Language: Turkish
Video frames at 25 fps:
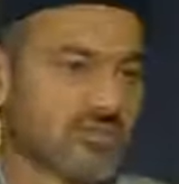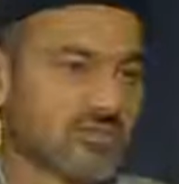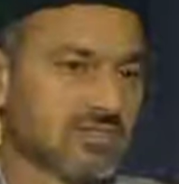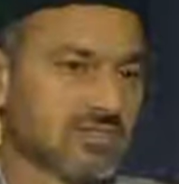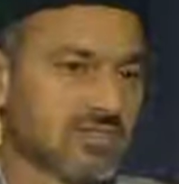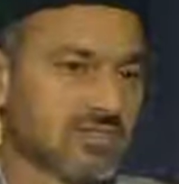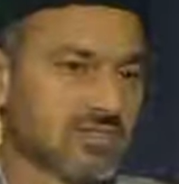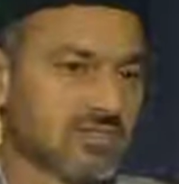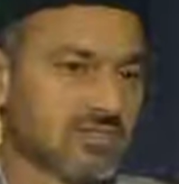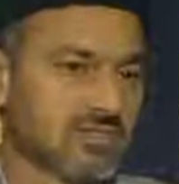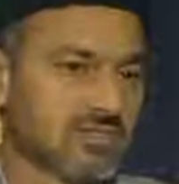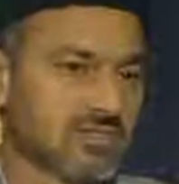
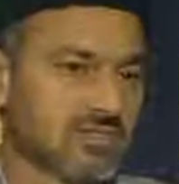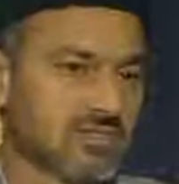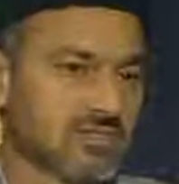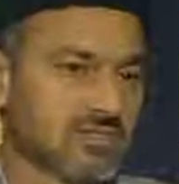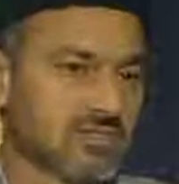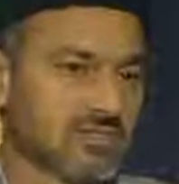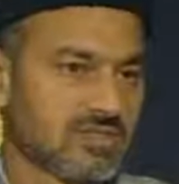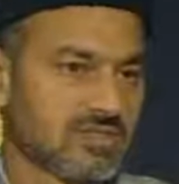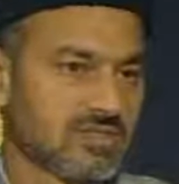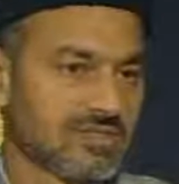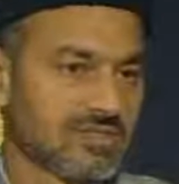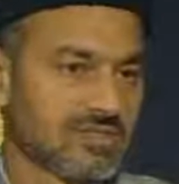Evet.
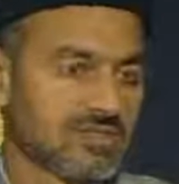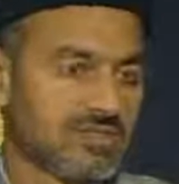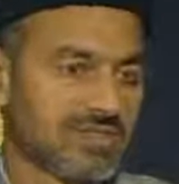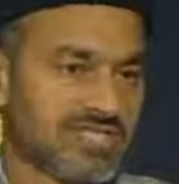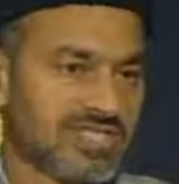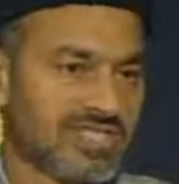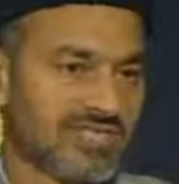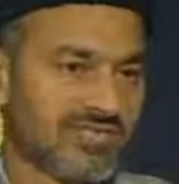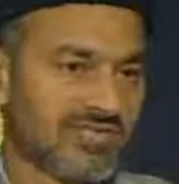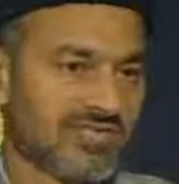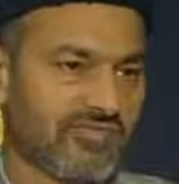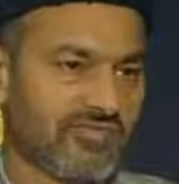
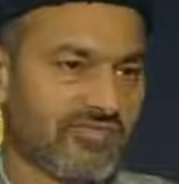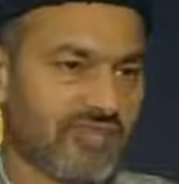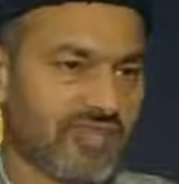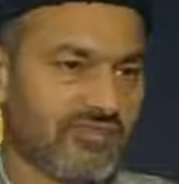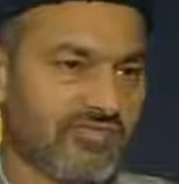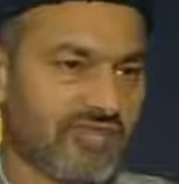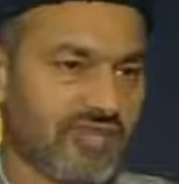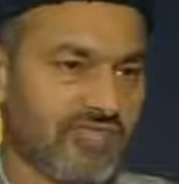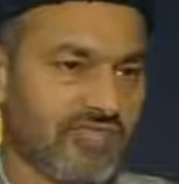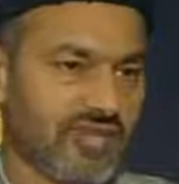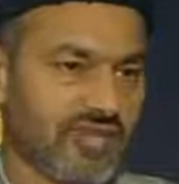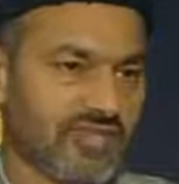
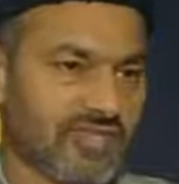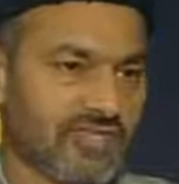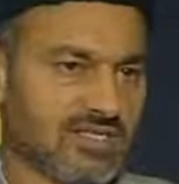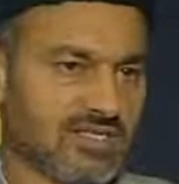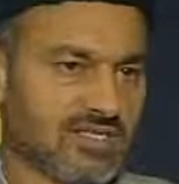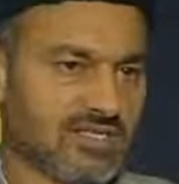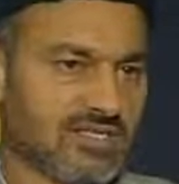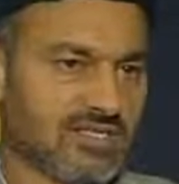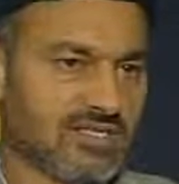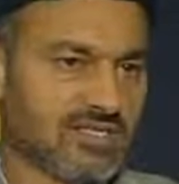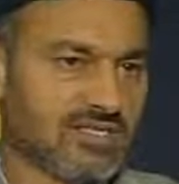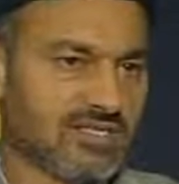Tevaffi
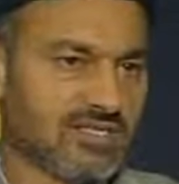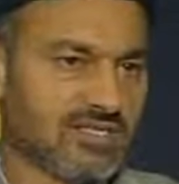vefat.